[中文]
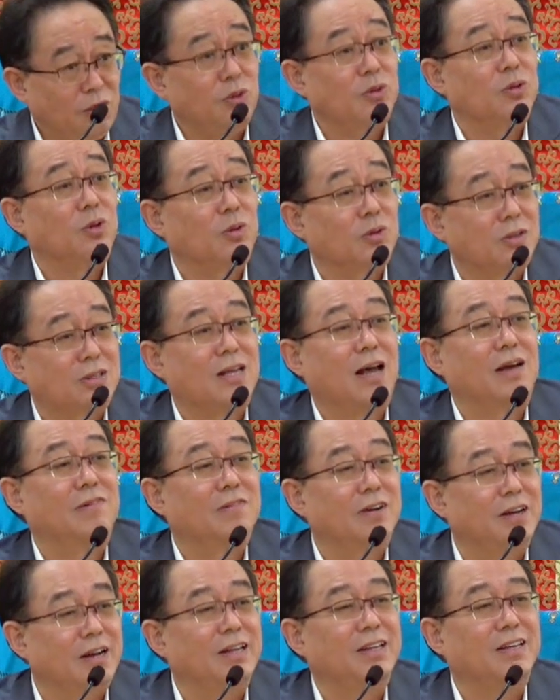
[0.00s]
又有
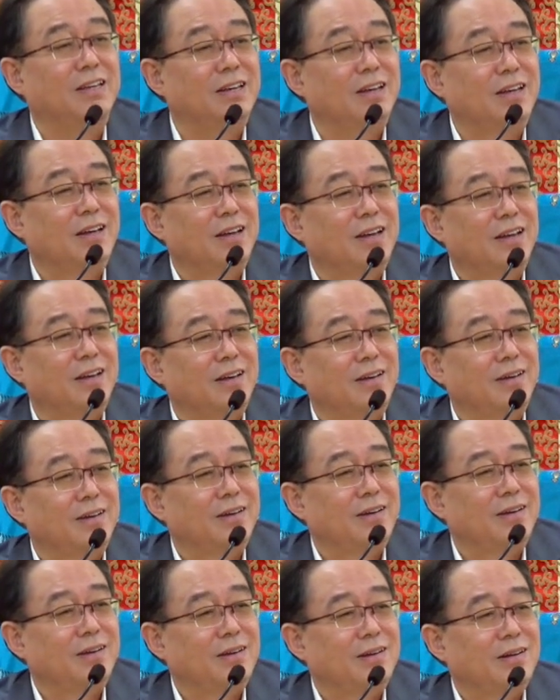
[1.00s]
三分之一。
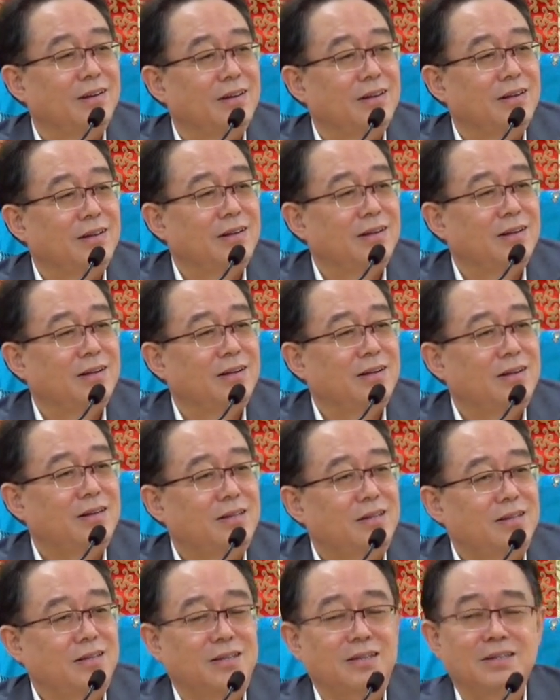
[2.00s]

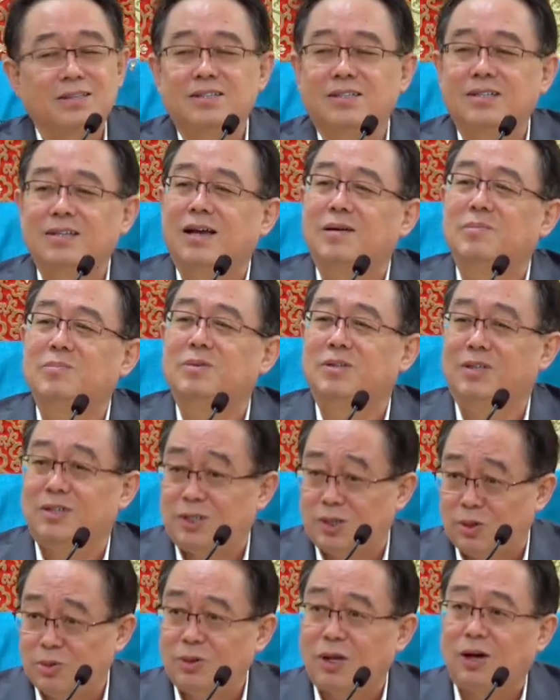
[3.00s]
这跟释迦牟尼
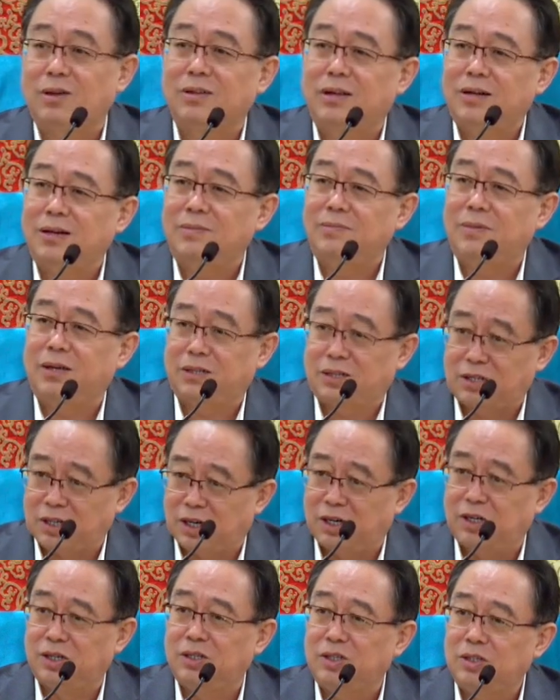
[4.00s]
修道的里面
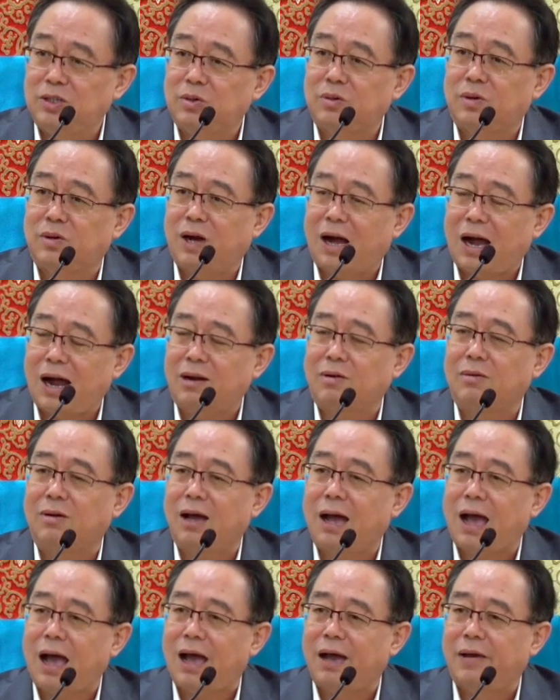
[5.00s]
成就阿罗
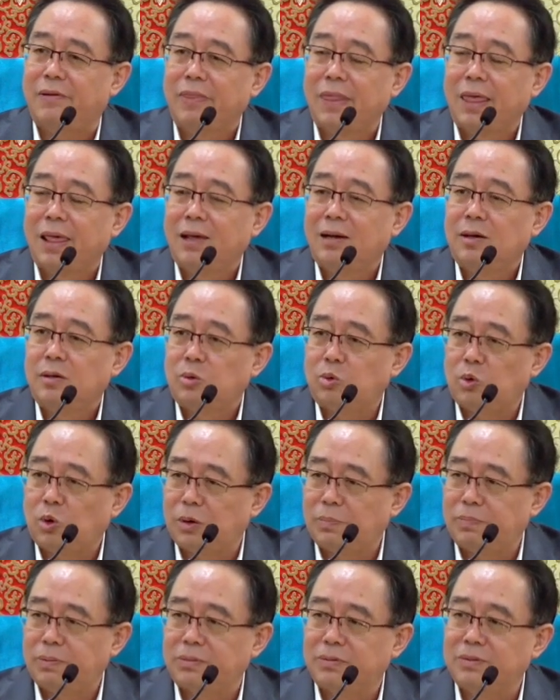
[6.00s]
汉、
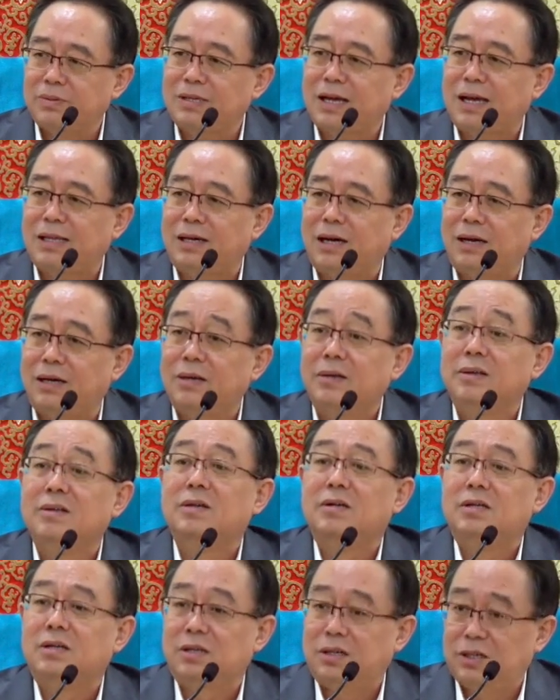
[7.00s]
活菩萨的，
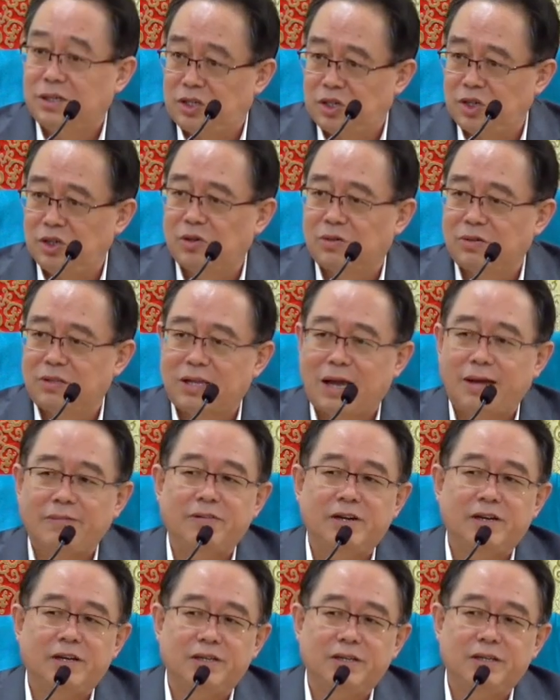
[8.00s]
只有
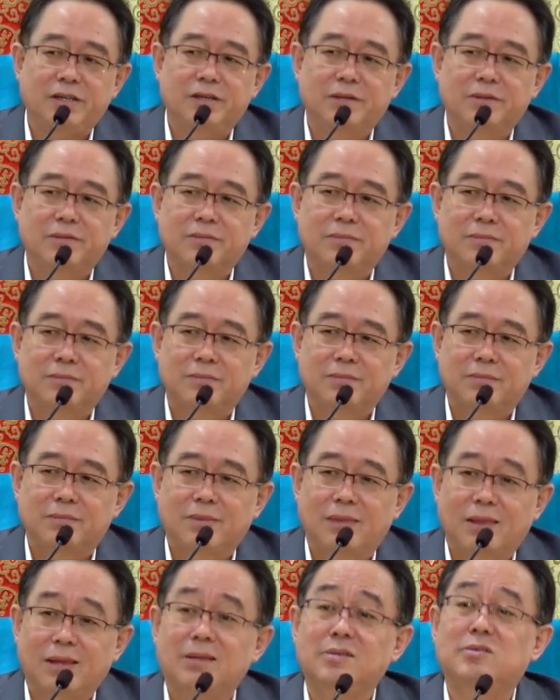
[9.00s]
三分之一。
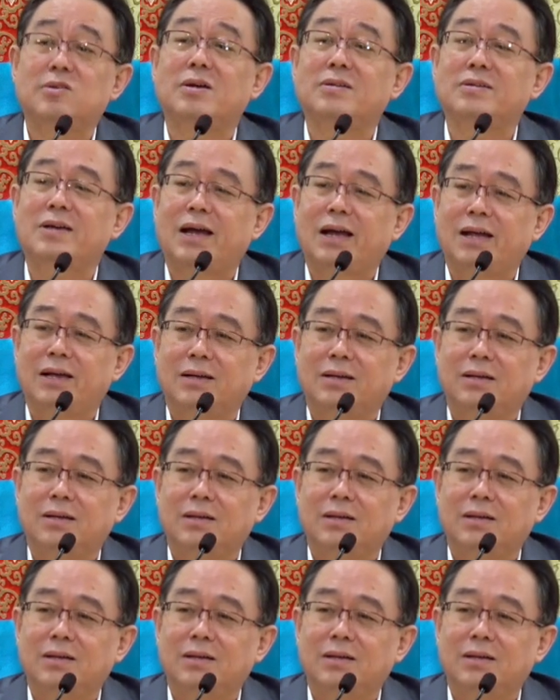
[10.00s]
你算算，